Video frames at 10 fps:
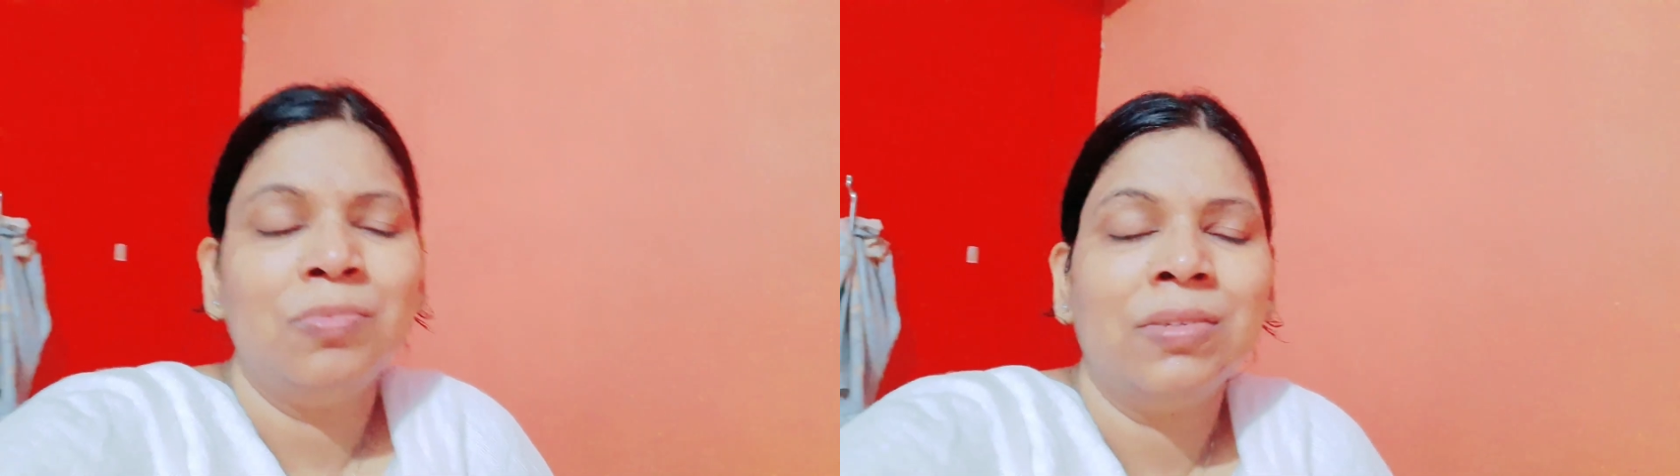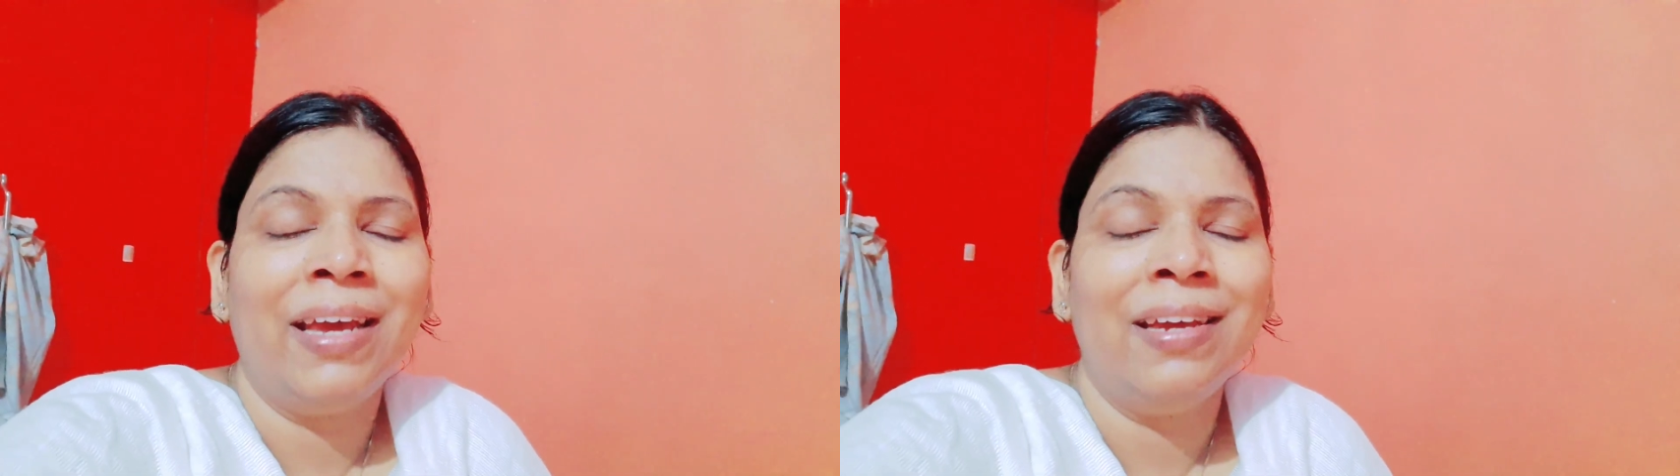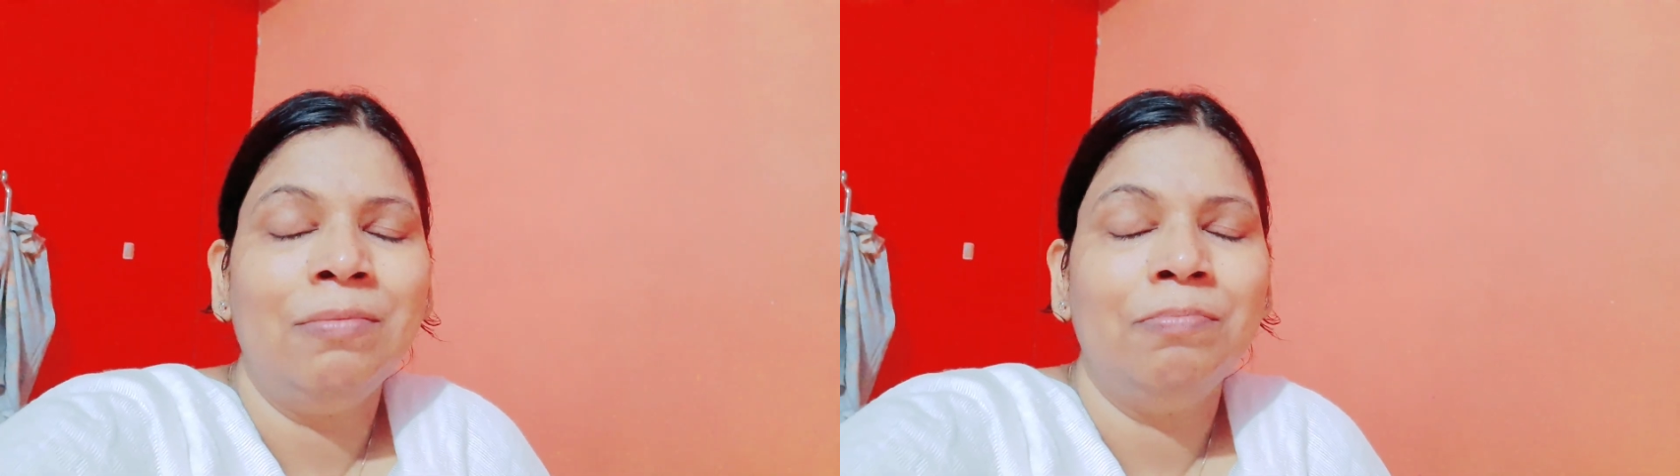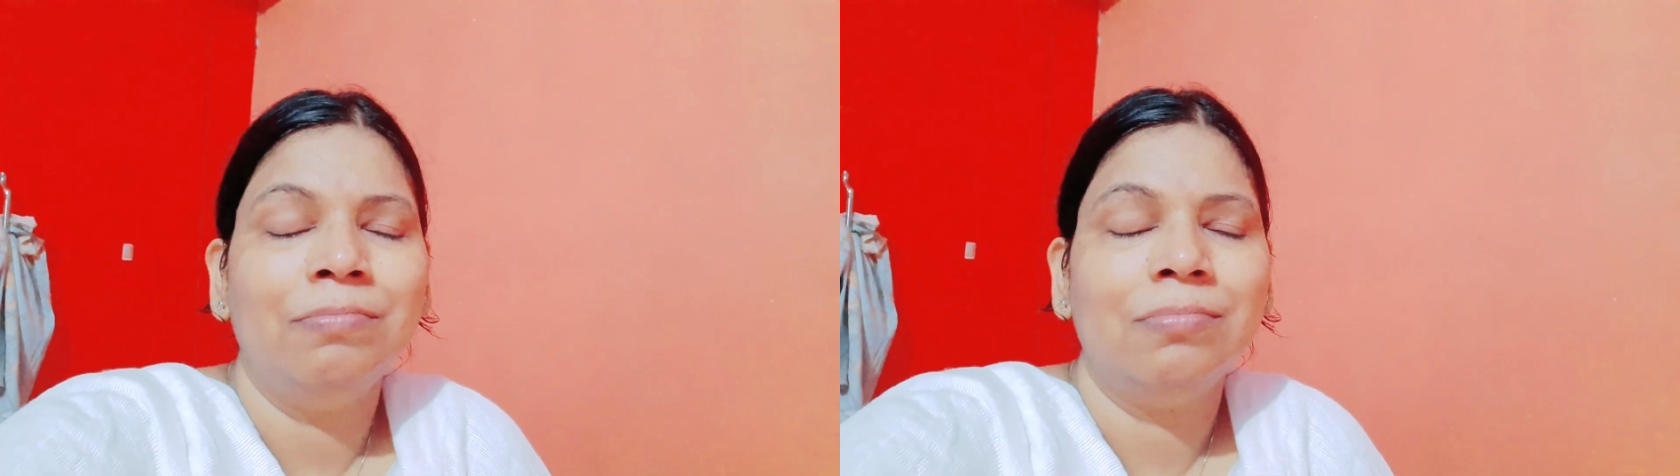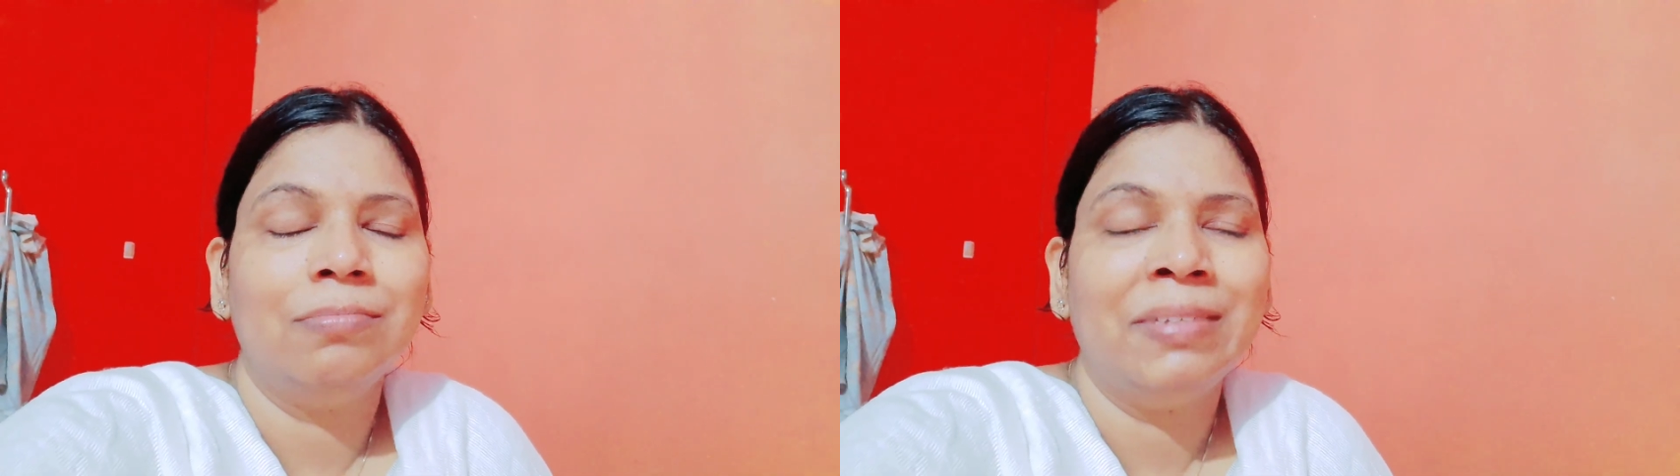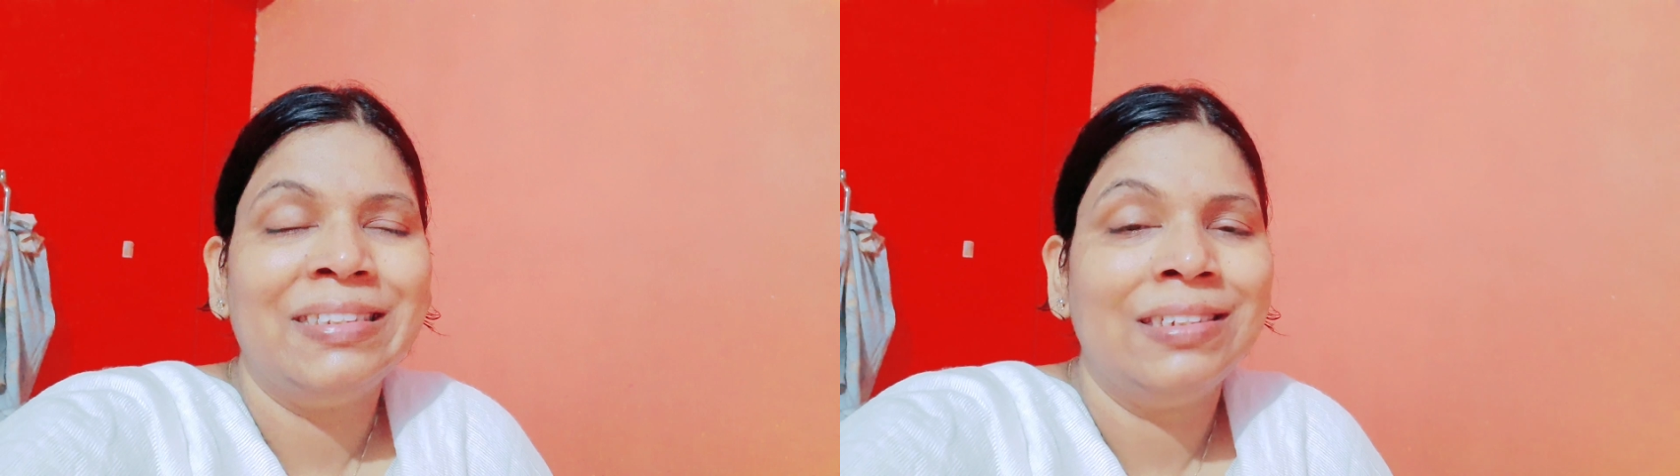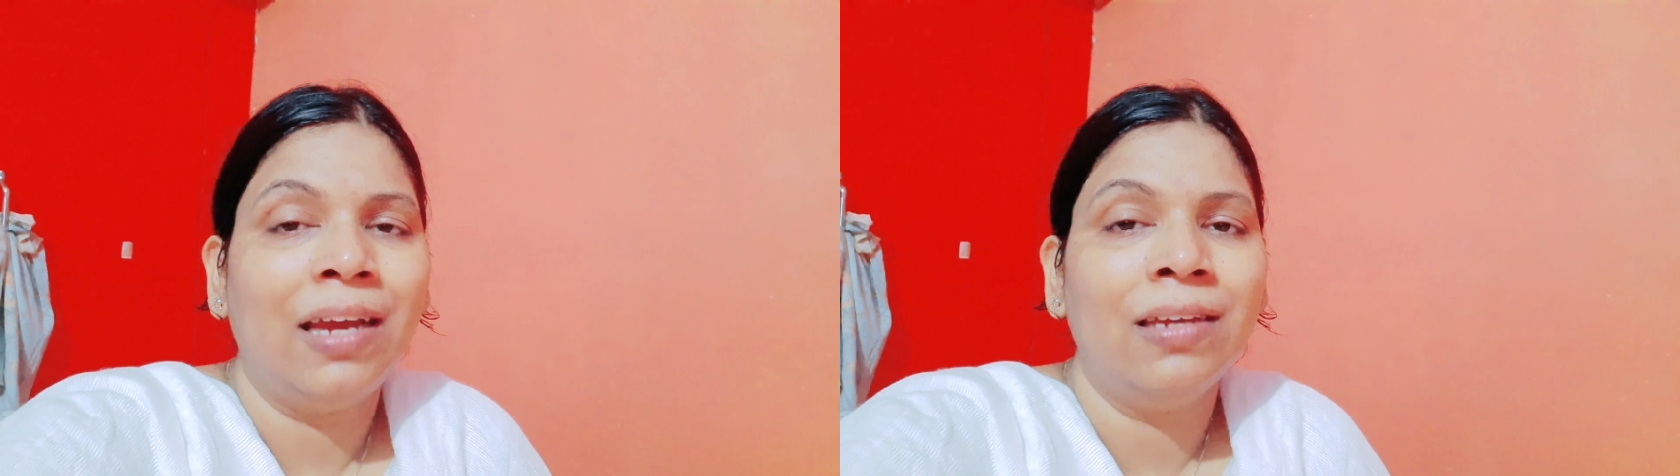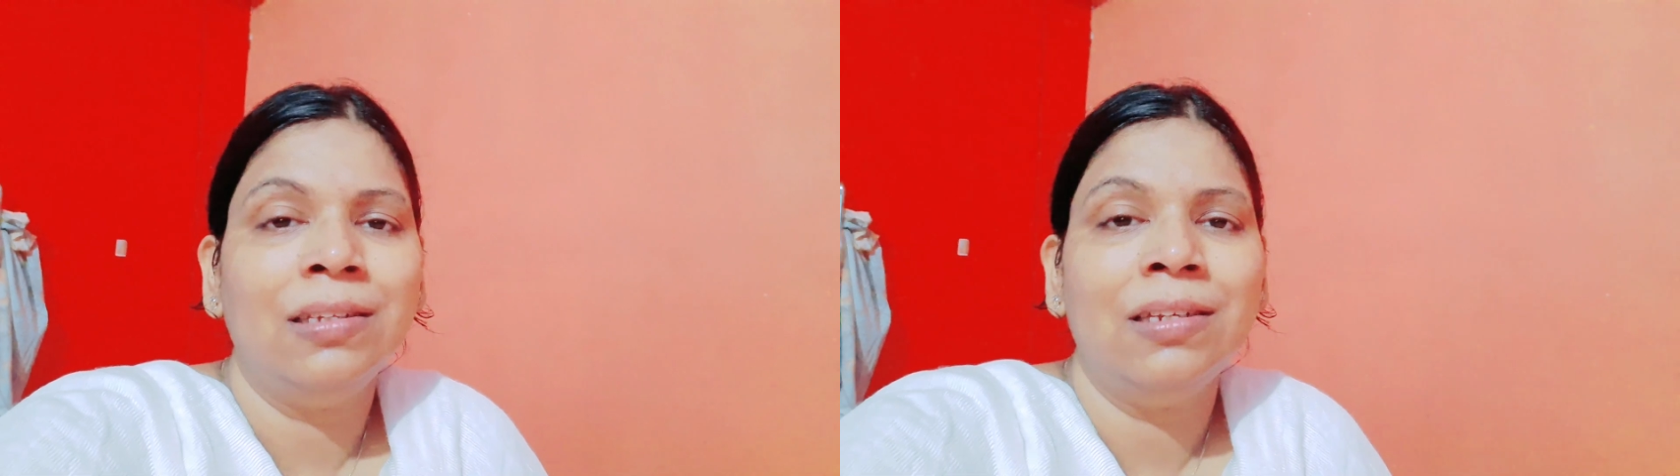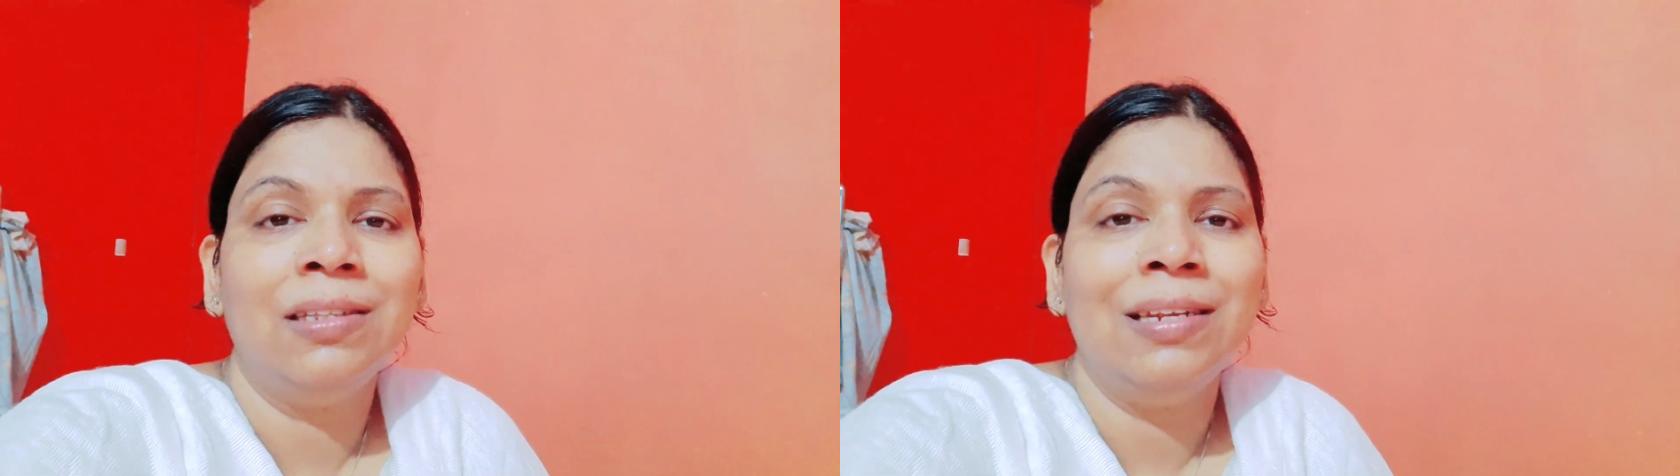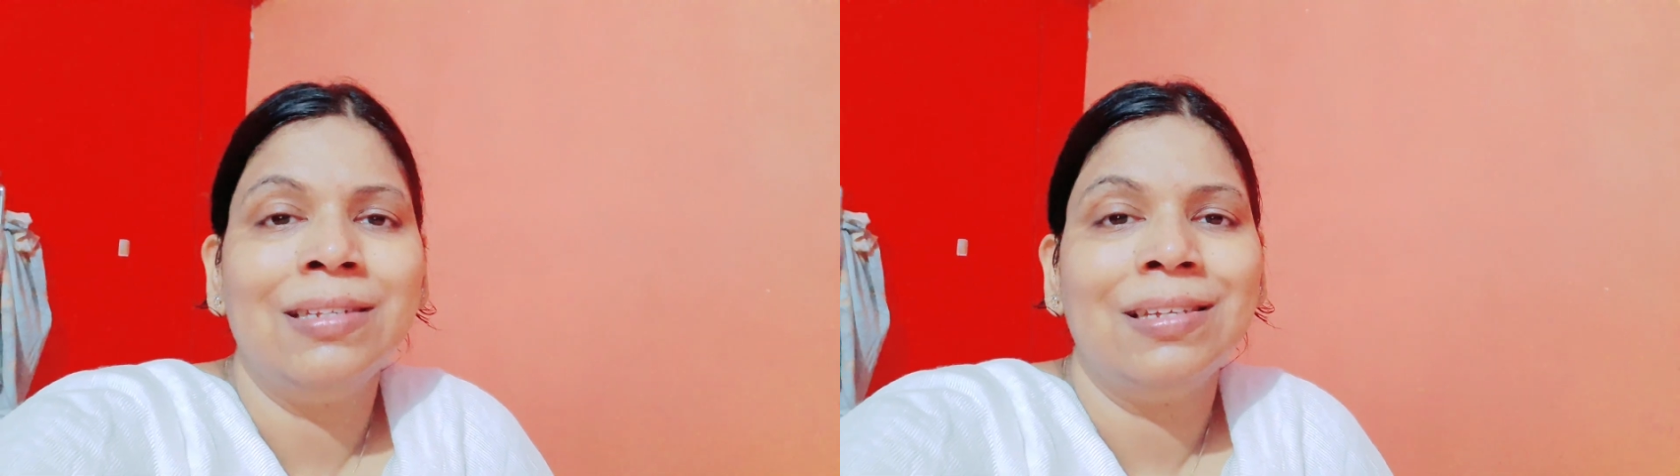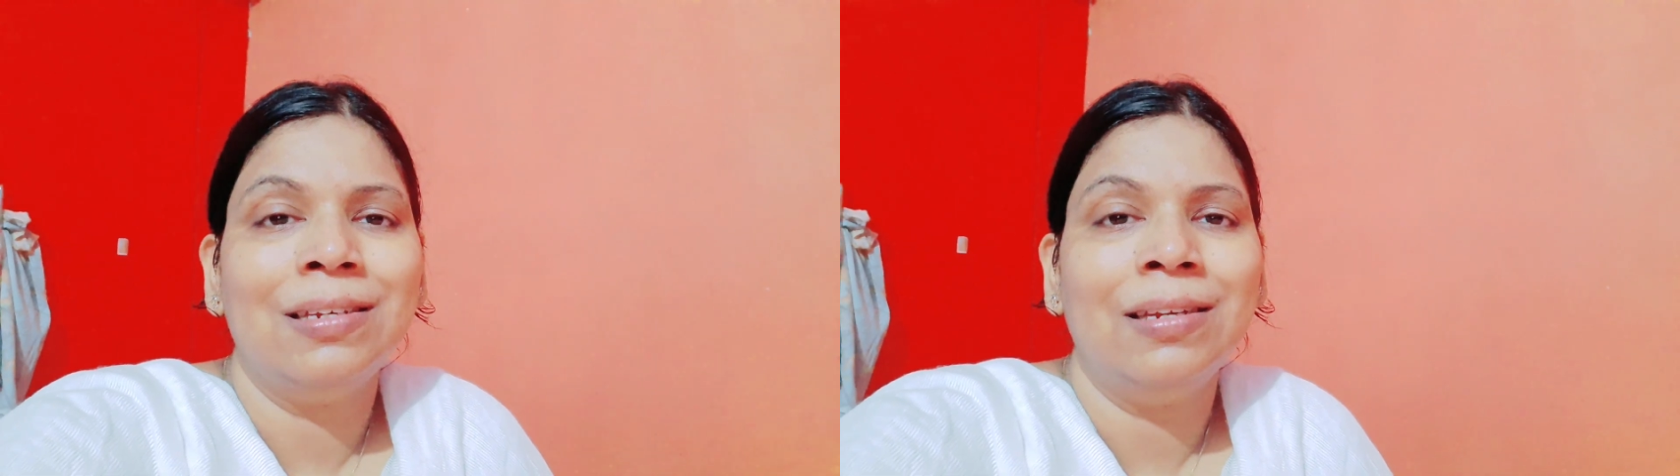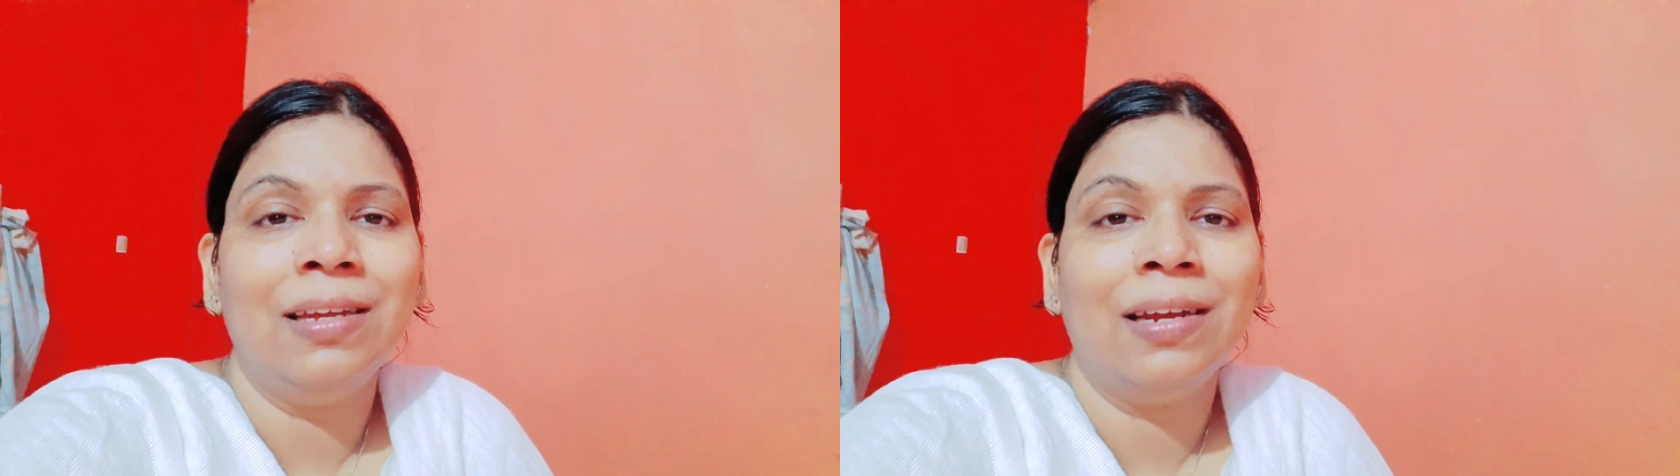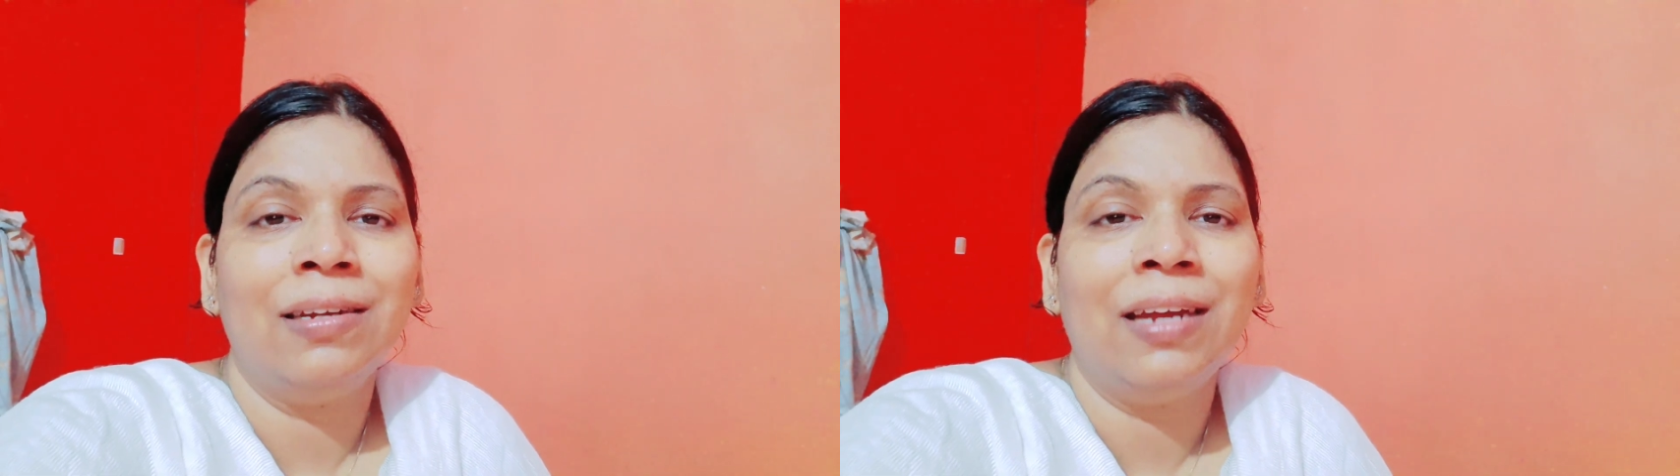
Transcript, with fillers: खैर बच्चा है धीरे धीरे सीख ही लेगा